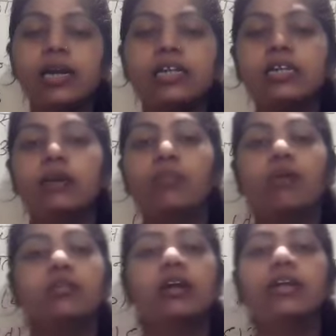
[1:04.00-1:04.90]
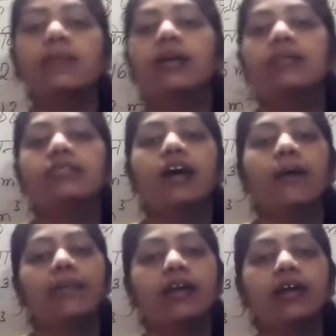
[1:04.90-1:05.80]
कर दीजिएगा पॉज करने के बाद से
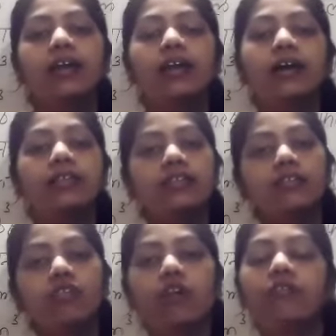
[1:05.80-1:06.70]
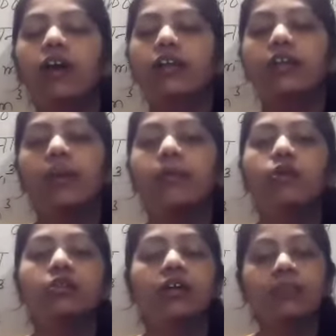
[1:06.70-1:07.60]
आप क्या करिएगा इसे सॉल्व करिएगा
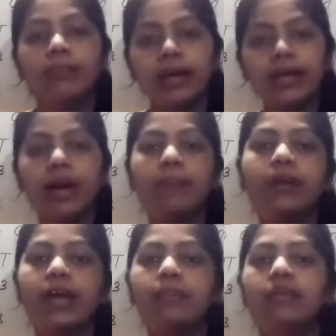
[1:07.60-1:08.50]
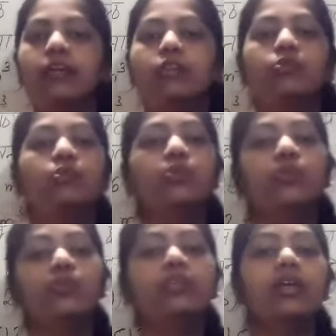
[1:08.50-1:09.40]
बिकॉज अगर मैं यहाँ पर टाइमर देती हूँ तो
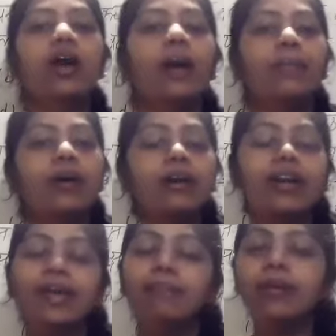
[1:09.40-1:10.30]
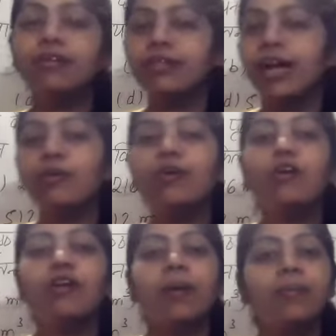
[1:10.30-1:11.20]
उससे आपका टाइम भी नुकसान
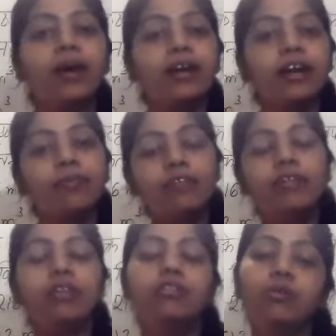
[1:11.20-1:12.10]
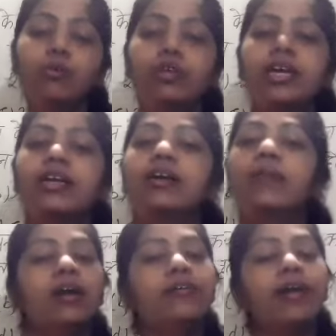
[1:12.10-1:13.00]
होगा और आपका नेट भी वेस्ट हो जाएगा